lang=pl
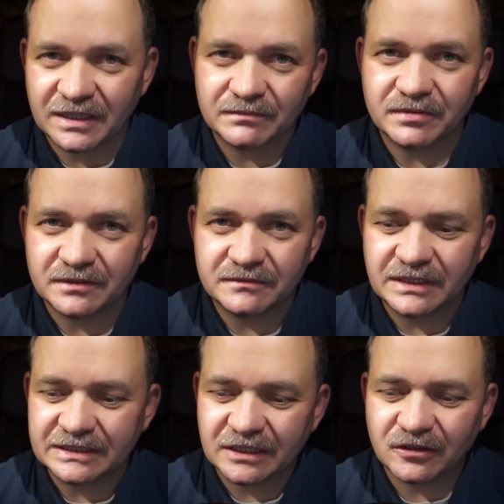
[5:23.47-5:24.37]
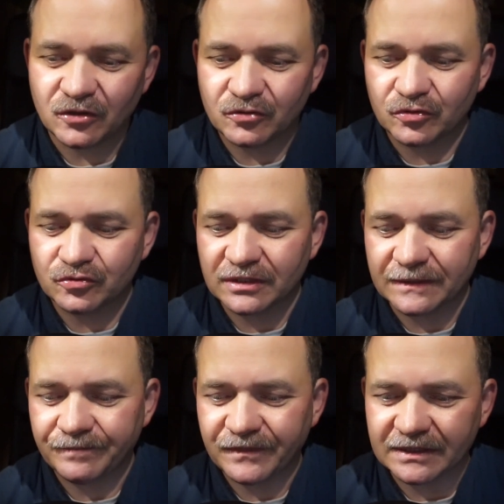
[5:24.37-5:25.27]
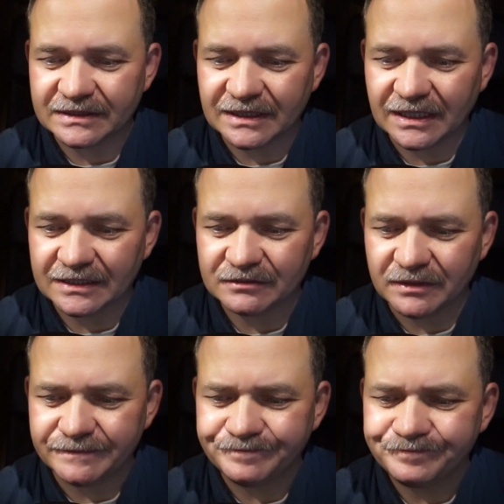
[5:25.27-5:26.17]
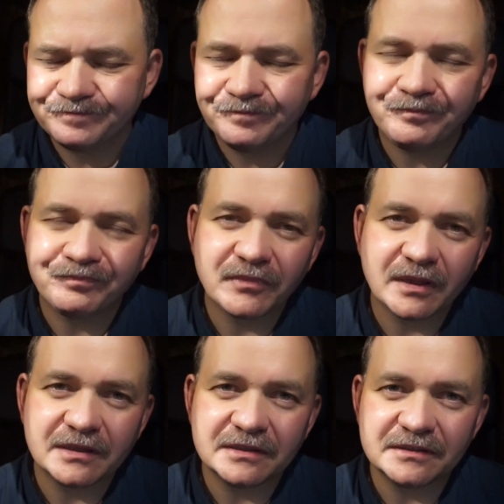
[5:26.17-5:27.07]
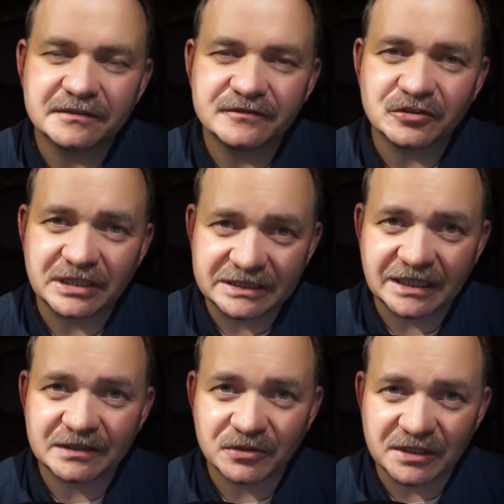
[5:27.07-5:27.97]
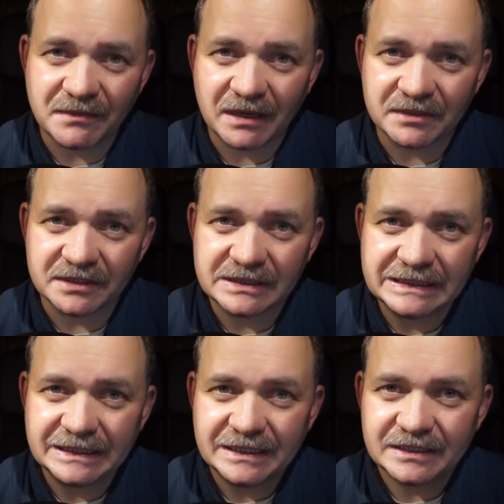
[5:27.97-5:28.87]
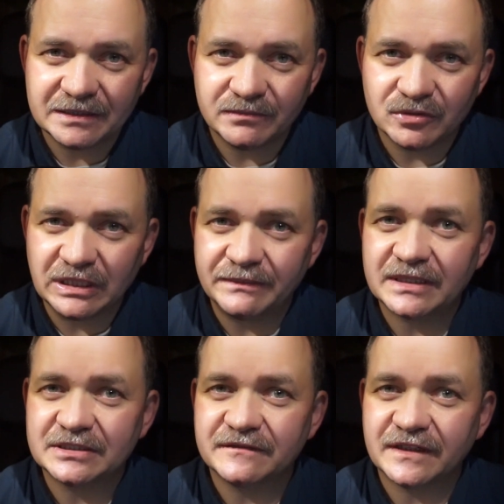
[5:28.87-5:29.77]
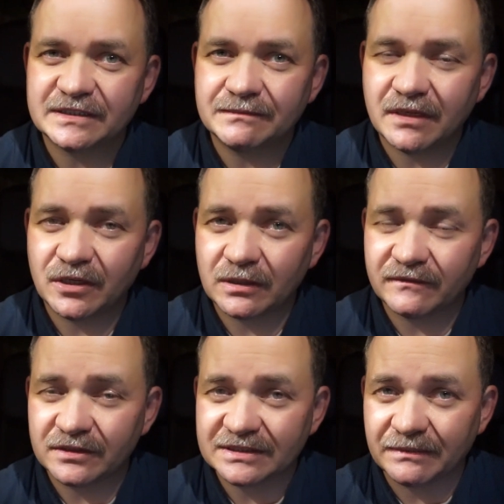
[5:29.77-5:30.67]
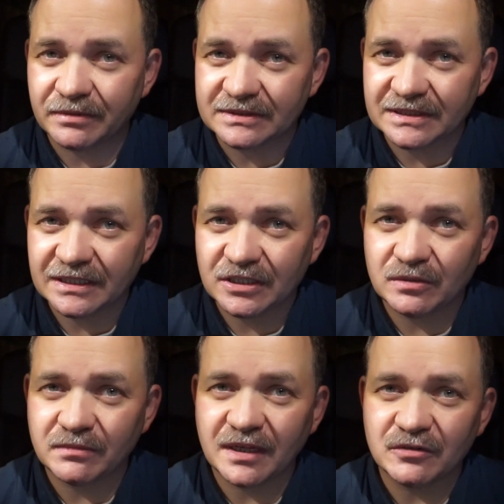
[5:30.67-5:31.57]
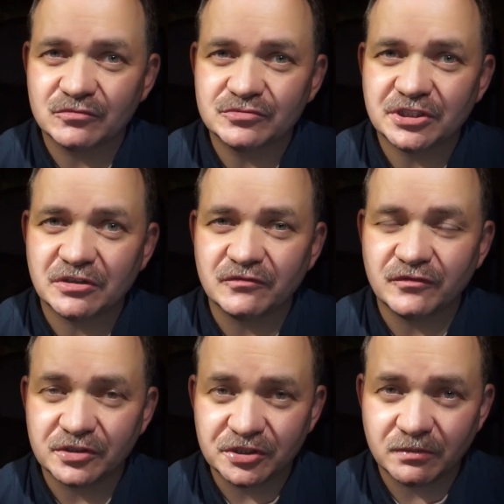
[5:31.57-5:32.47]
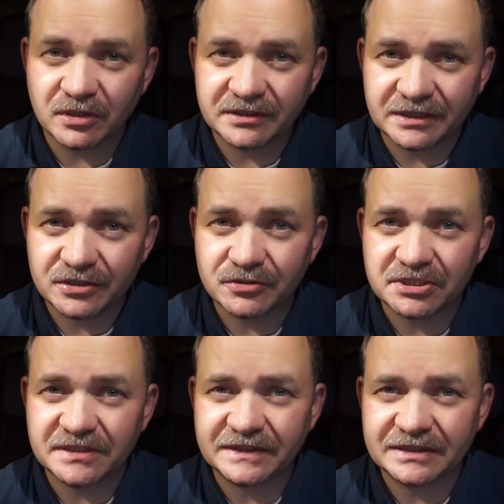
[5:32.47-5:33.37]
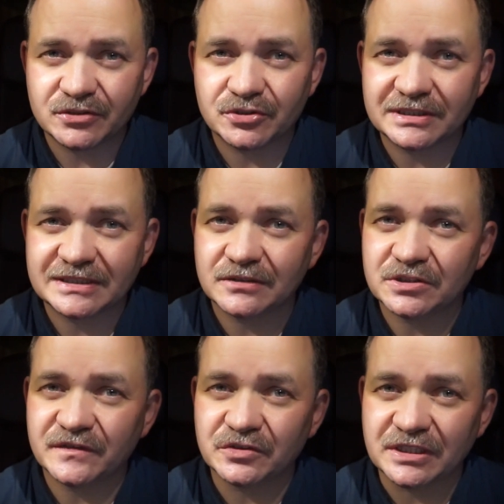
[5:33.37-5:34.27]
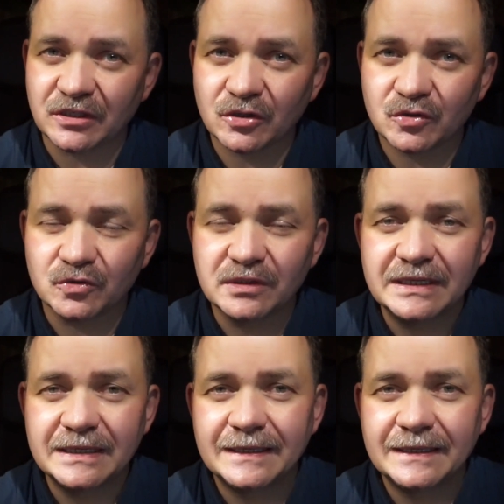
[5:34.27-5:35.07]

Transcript: jakby na nekrologu, który e, znalazłem, Mm, w notatkach mojej mamy był emerytowanym majorem Wojska Polskiego, brał udział w wojnie obronnej 1939 roku,